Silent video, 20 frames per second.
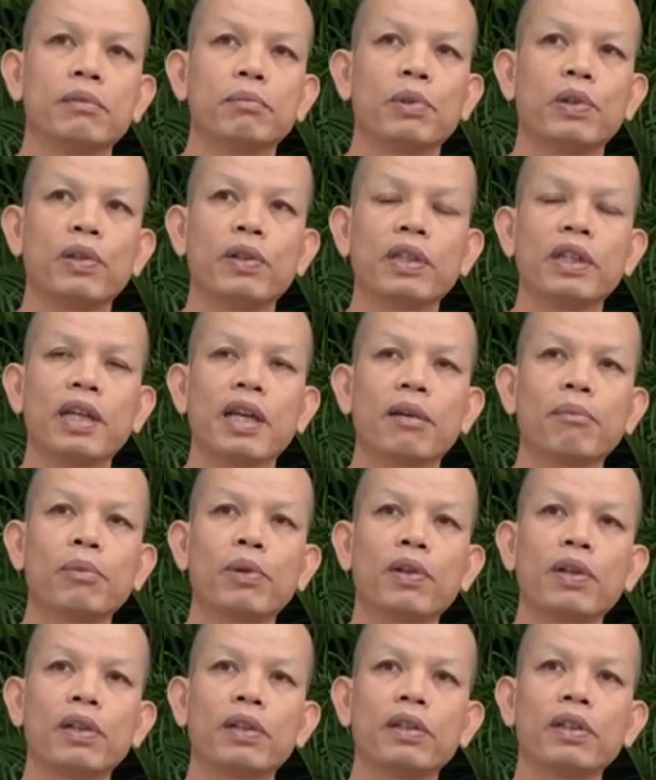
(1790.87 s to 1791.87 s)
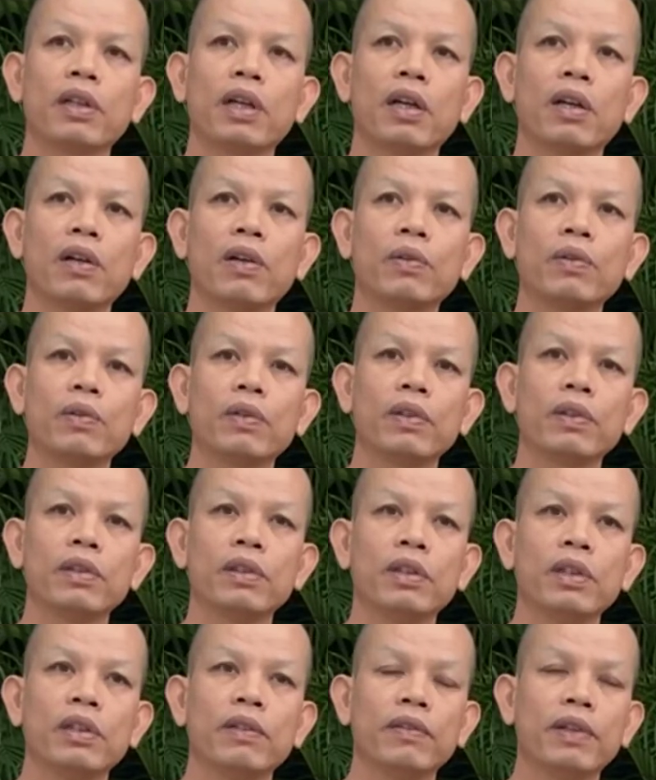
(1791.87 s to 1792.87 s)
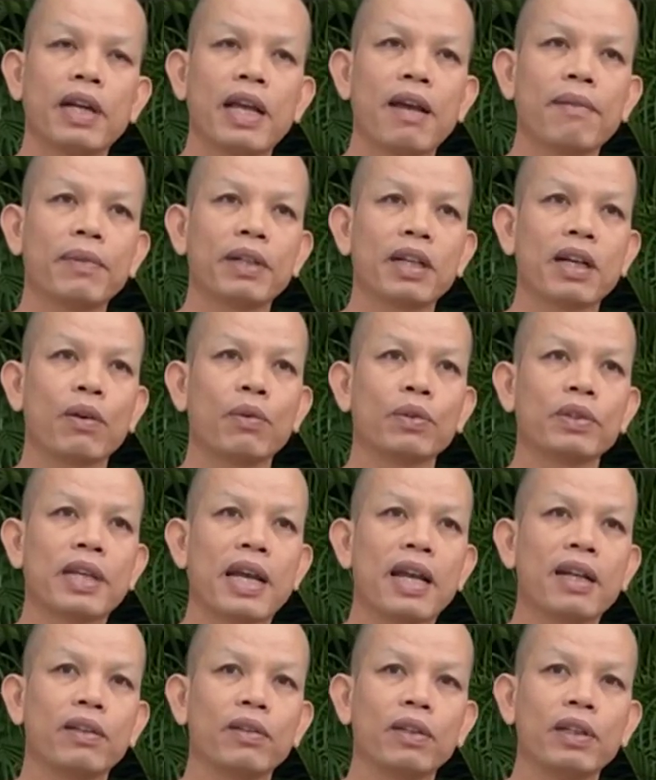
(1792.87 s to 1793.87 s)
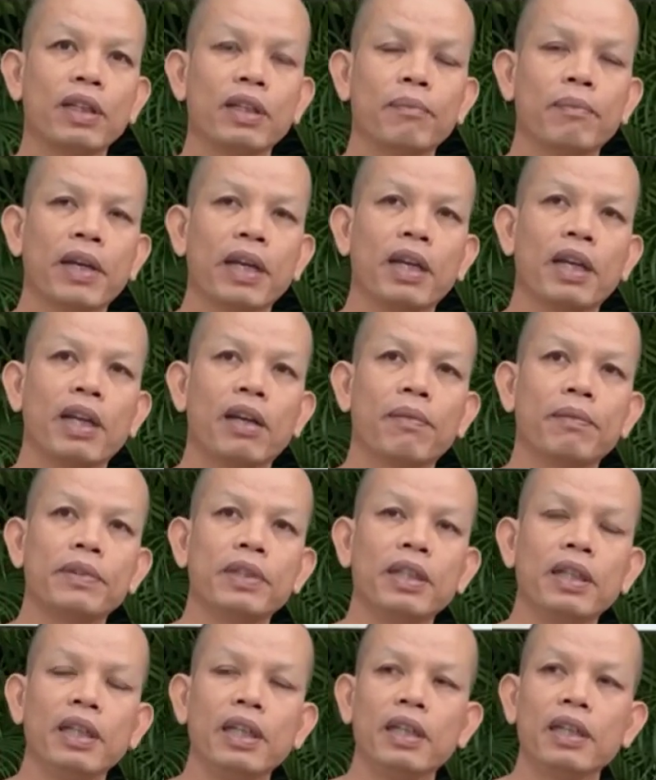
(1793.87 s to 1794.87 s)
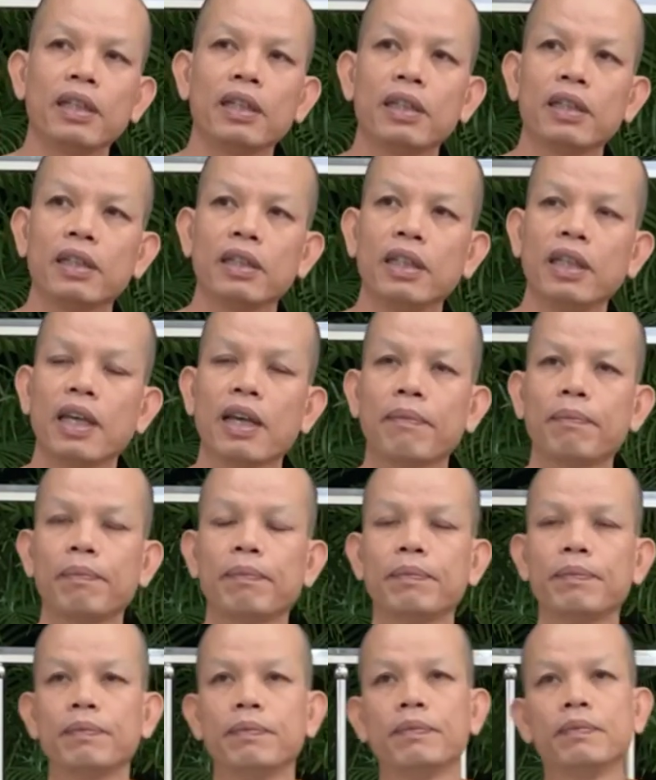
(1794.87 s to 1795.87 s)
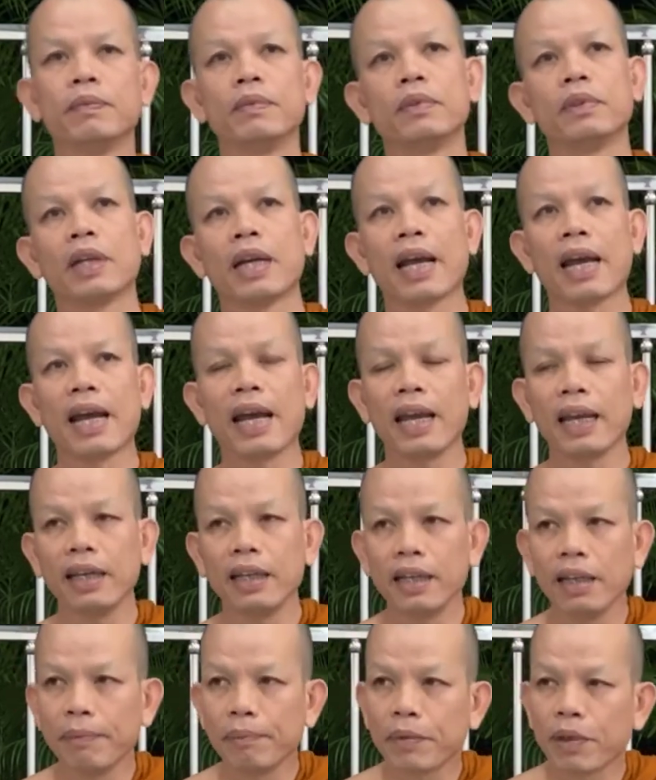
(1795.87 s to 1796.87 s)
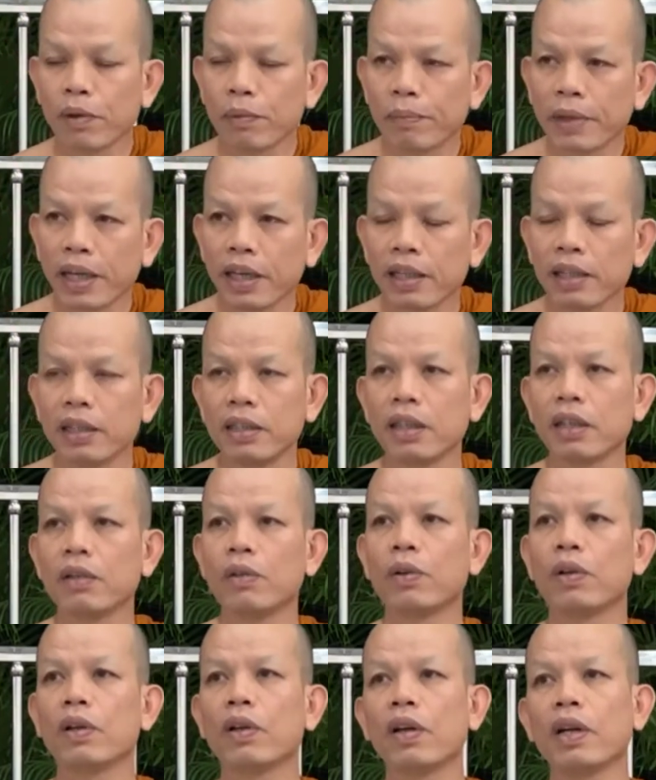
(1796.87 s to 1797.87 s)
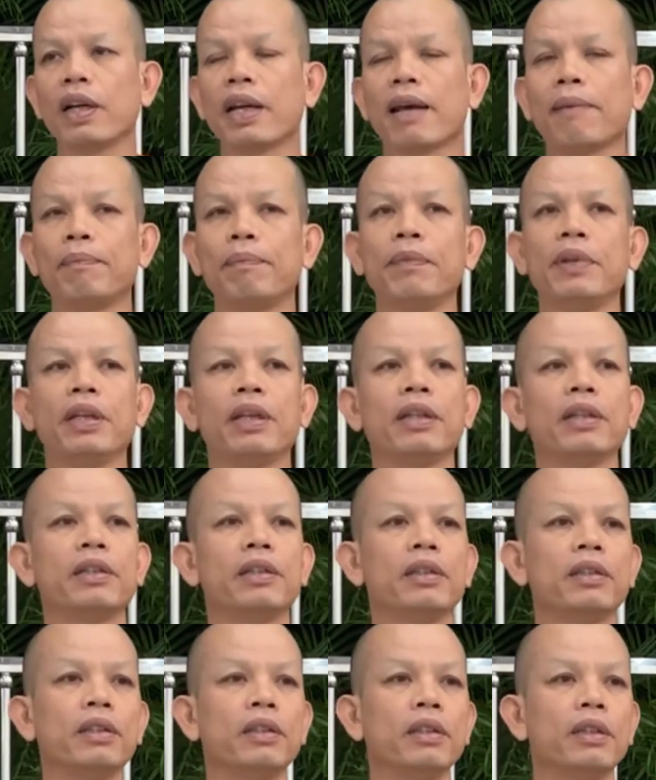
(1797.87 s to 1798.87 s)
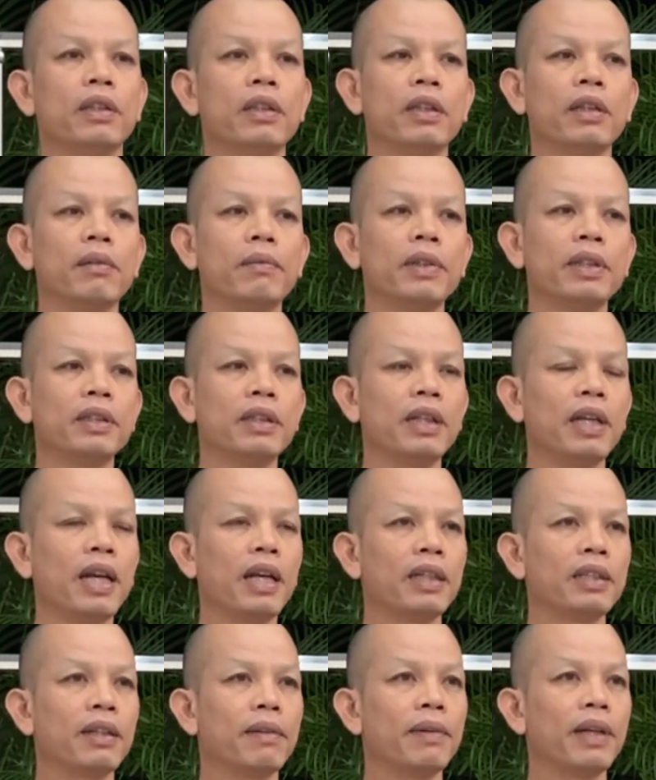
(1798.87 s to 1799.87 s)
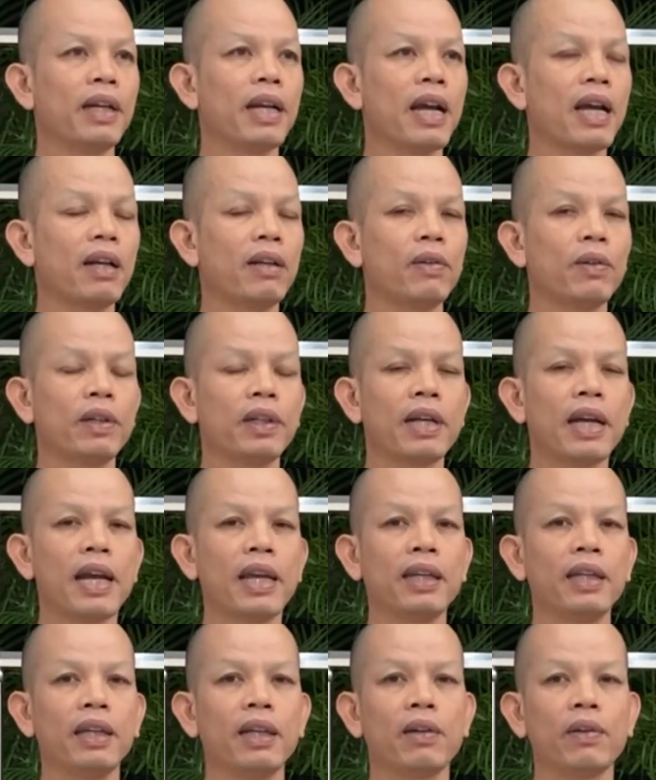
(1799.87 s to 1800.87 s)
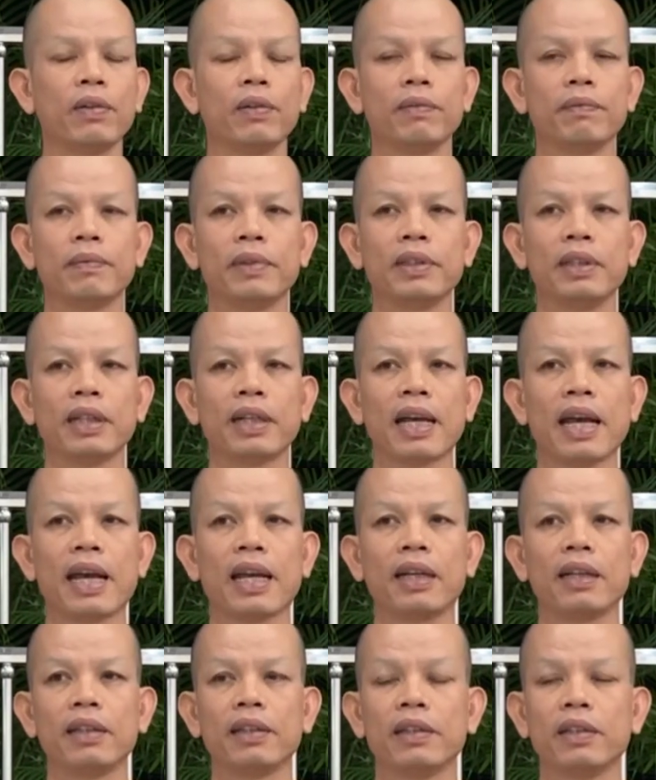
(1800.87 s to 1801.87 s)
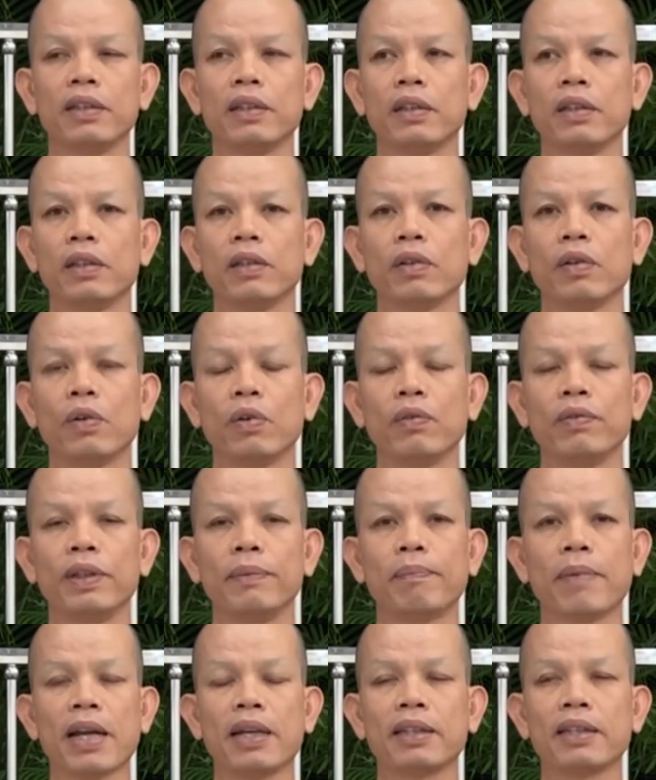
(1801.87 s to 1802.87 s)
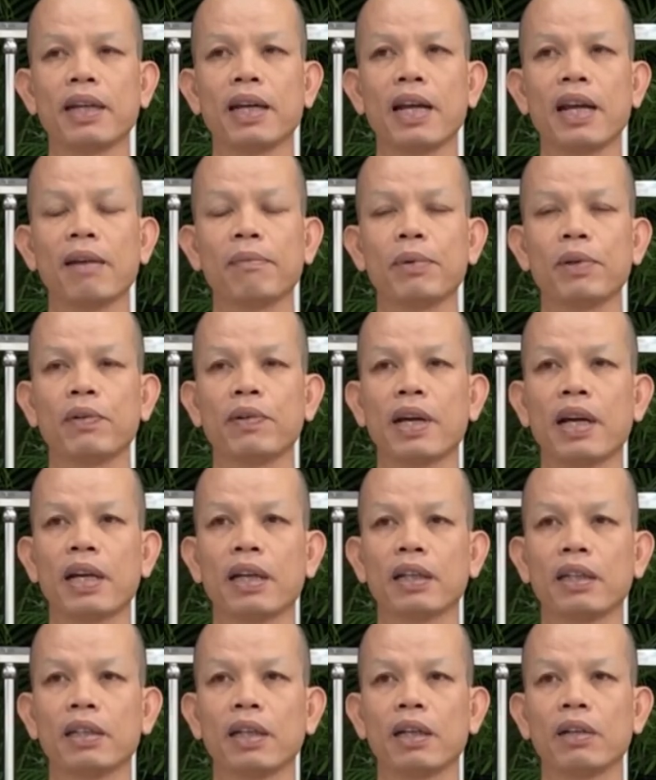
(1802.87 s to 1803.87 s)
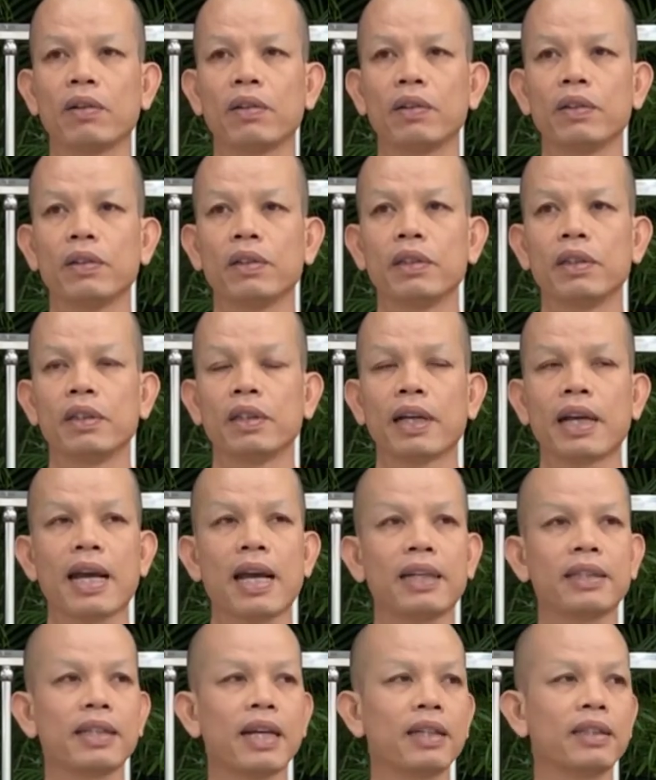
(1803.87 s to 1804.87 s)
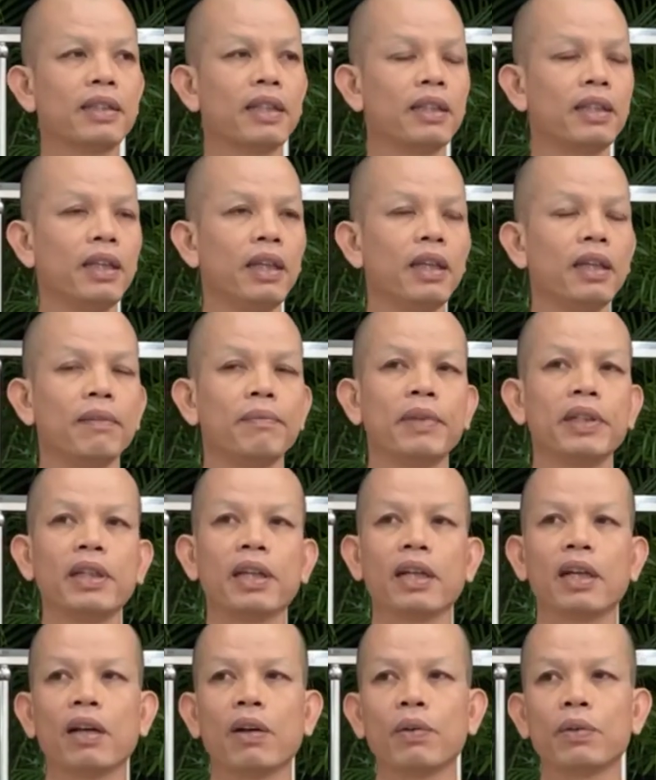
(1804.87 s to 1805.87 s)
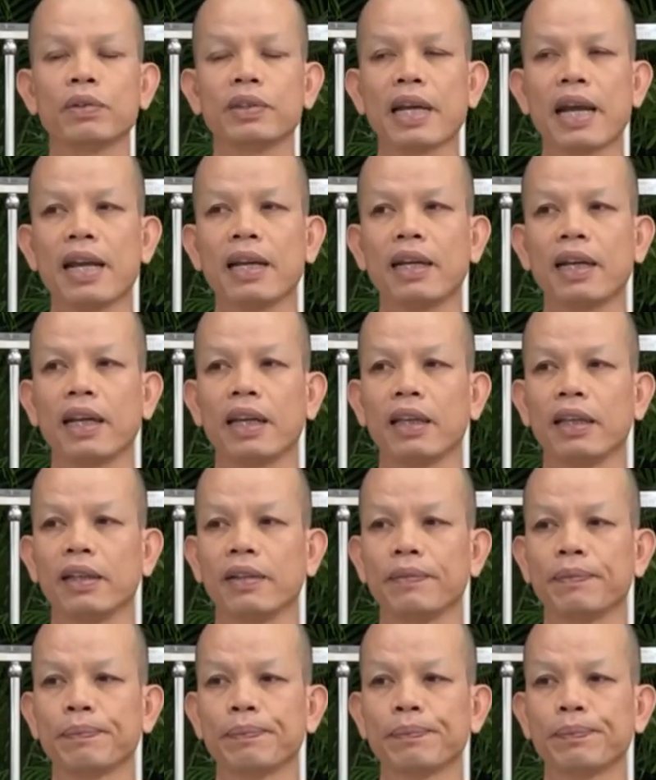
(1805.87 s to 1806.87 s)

อพออย่างพอห้องเวลา มันเข่าชานตัวนี้ไปแล้ว มันสินิ่งเงียบหายลิบเข้าไป คือจังคนนอนหลับเนี่ยมันสิได้สมถะโดยท่ายเดียว มันสิขาด โตวิปัสสนา เพราะว่าถ้าขาดสันสติมันจังเข่าชานได้